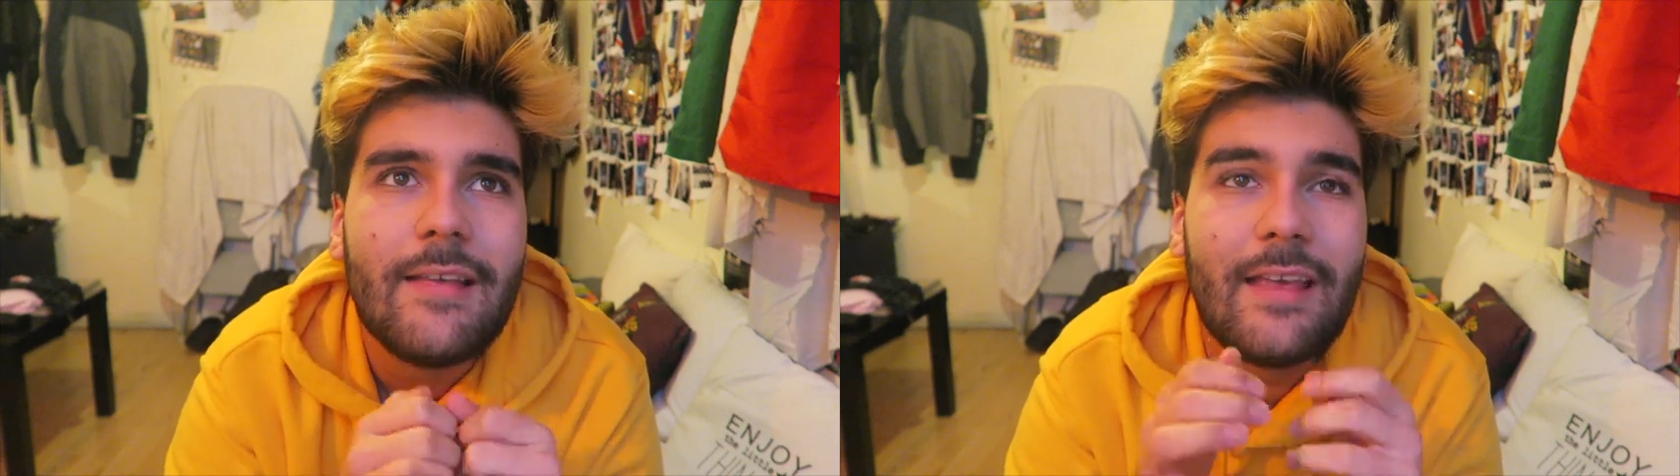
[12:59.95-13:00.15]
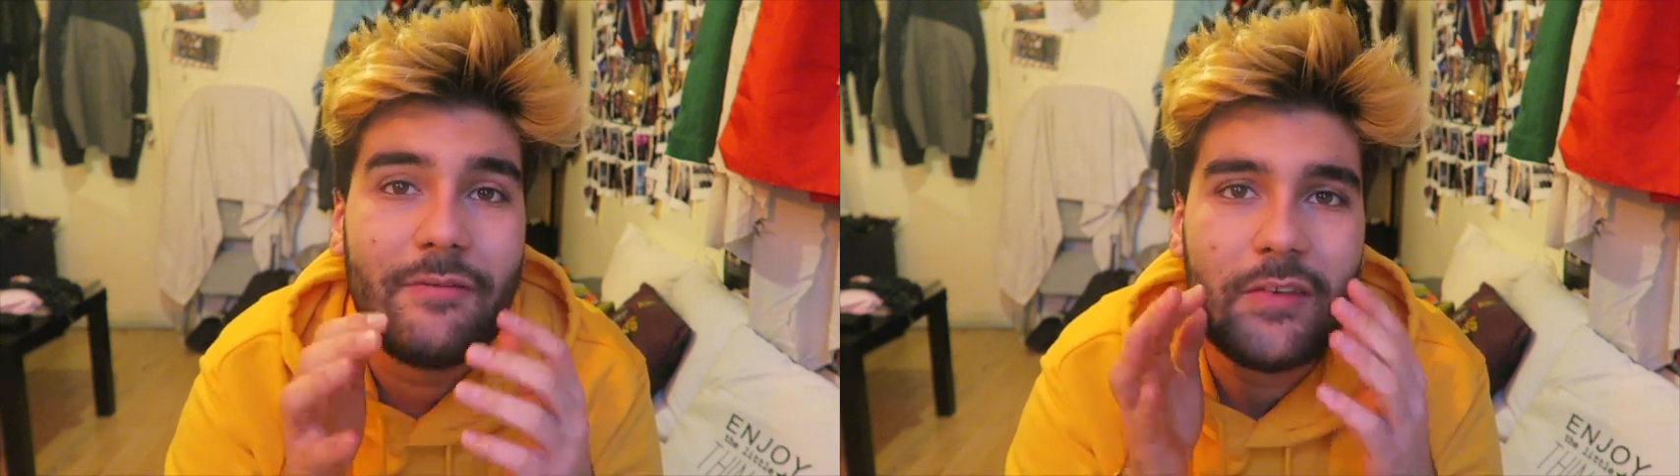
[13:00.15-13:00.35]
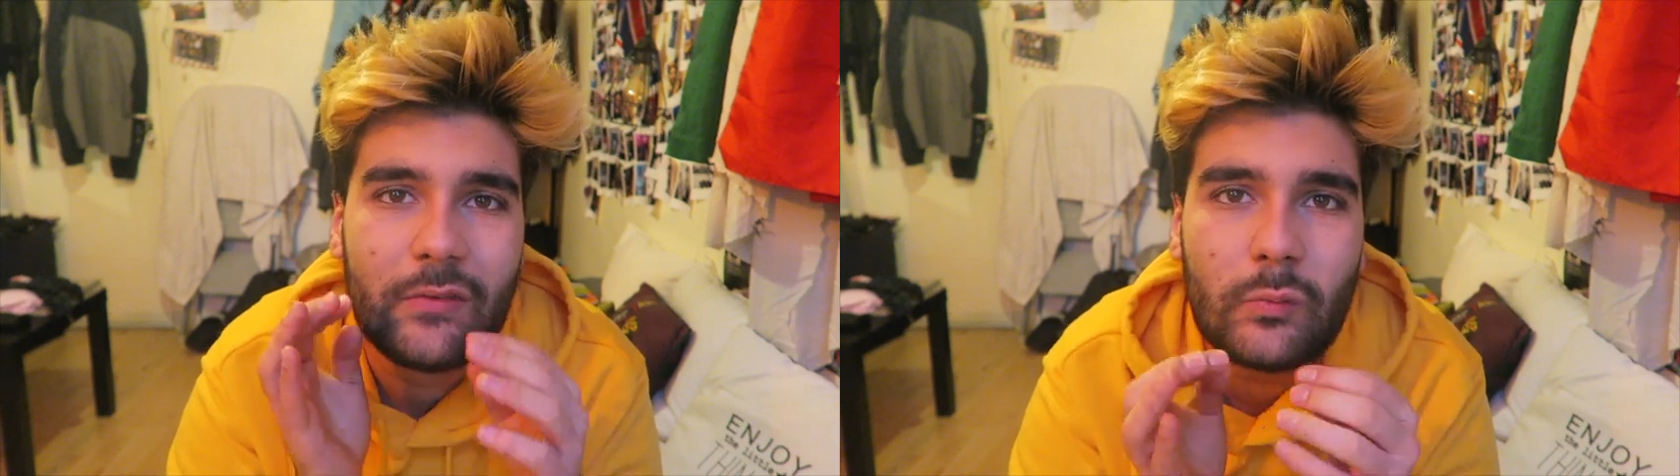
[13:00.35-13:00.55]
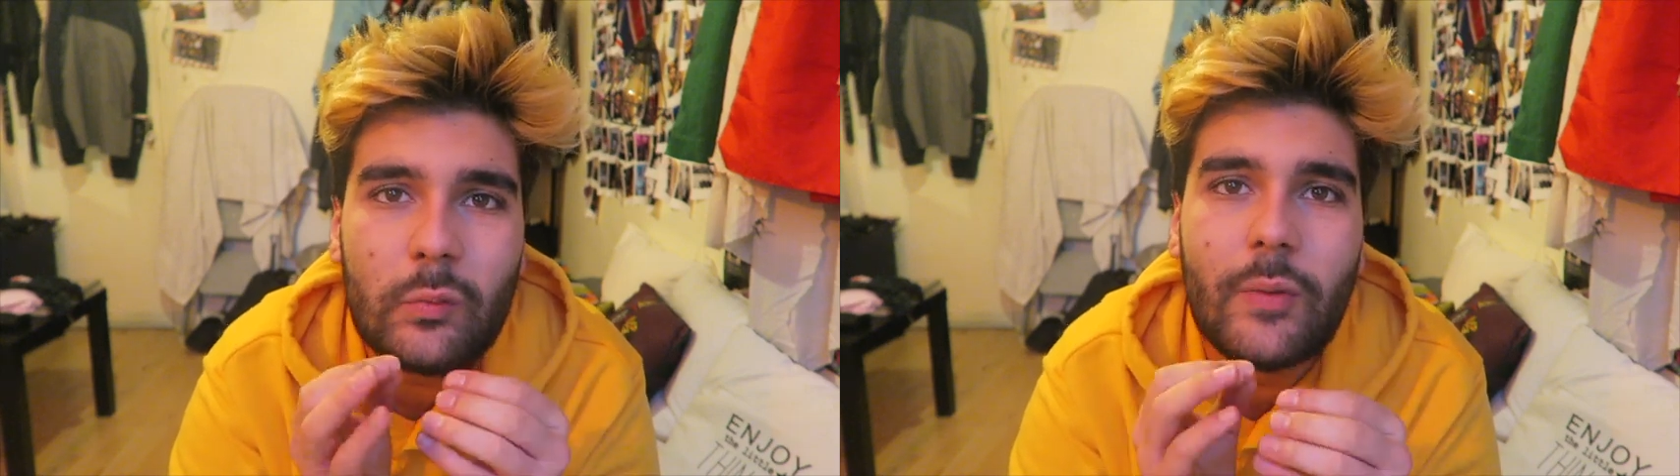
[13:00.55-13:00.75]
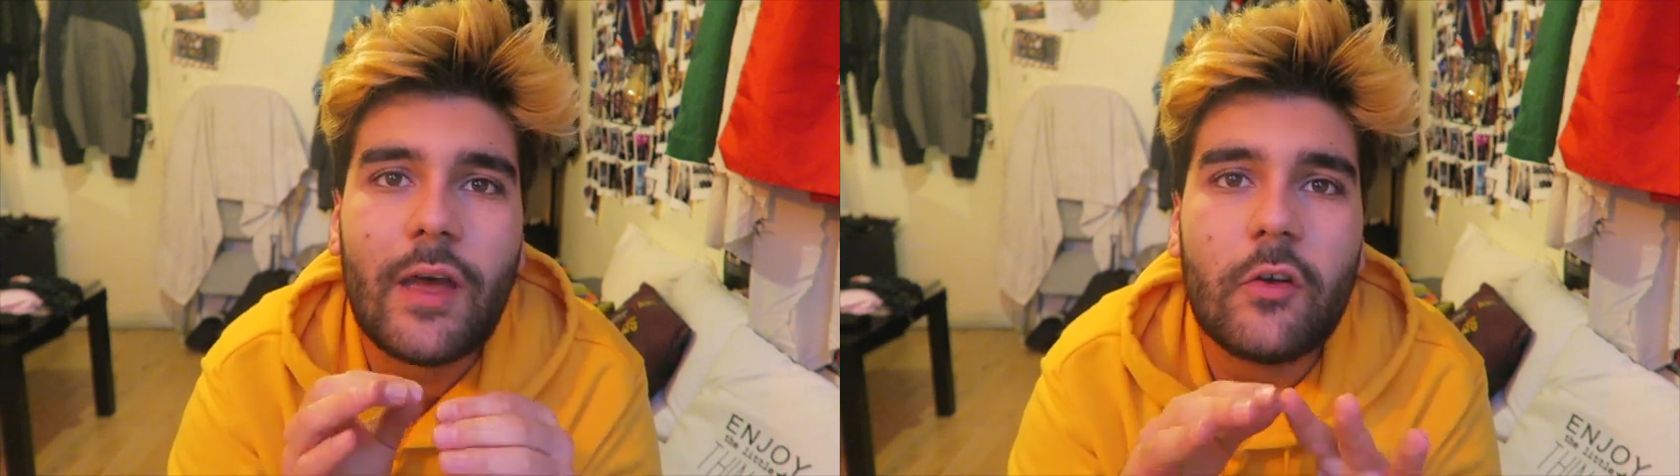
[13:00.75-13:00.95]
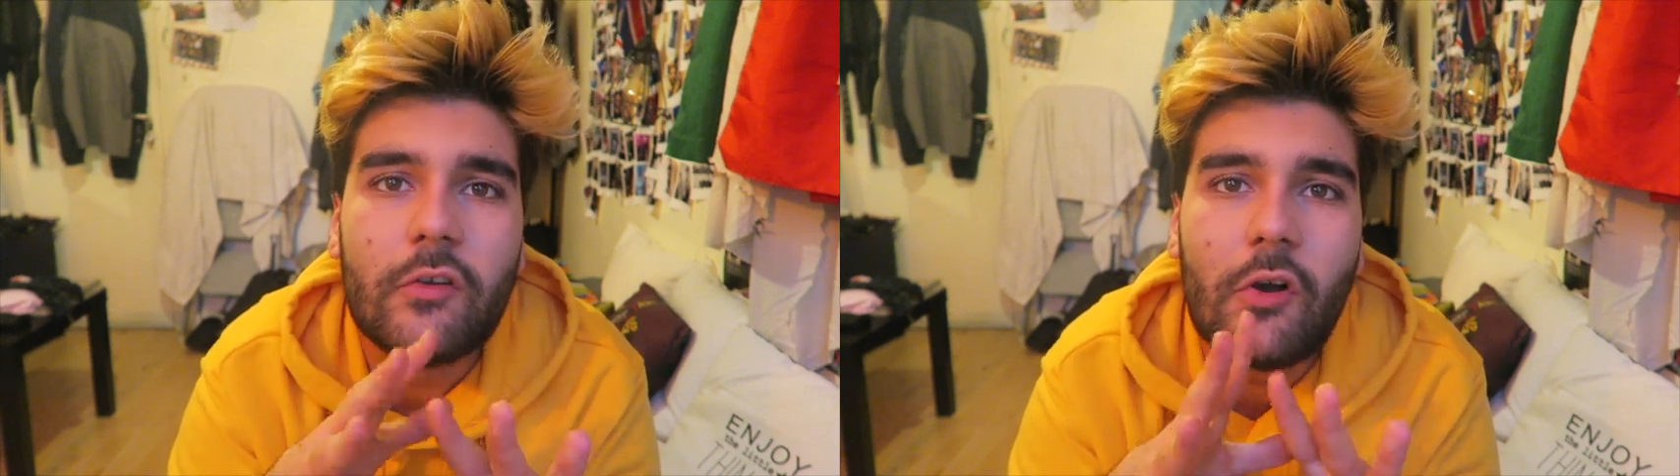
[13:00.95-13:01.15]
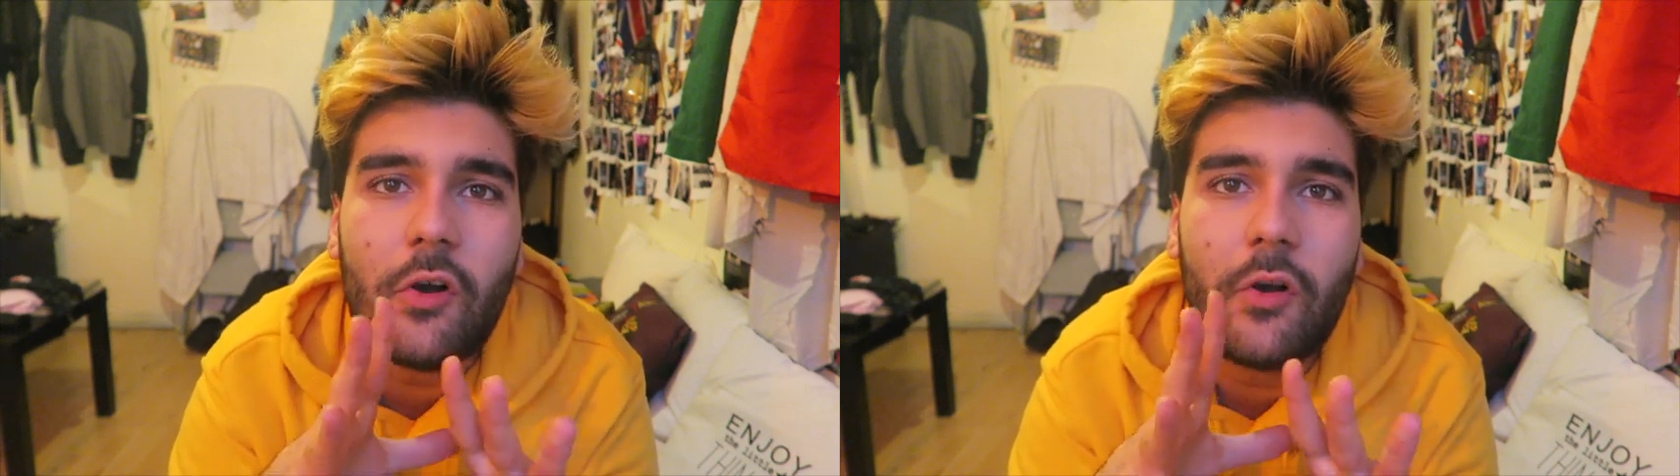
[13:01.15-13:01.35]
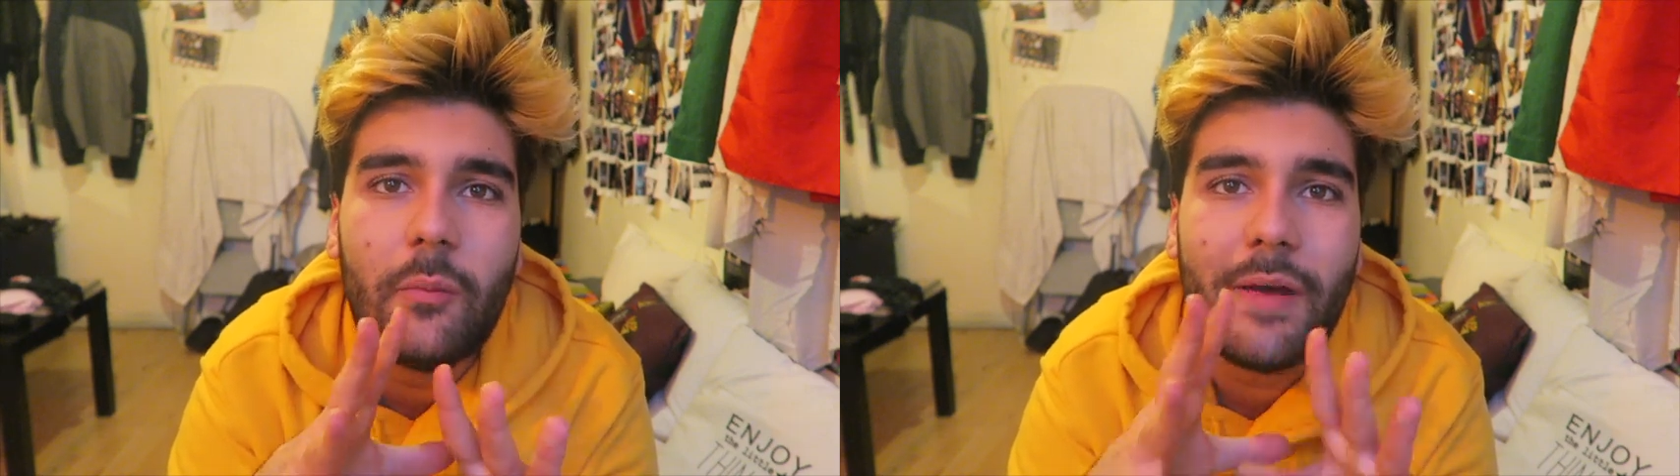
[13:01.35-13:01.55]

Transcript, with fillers: Ça fait super genre euh,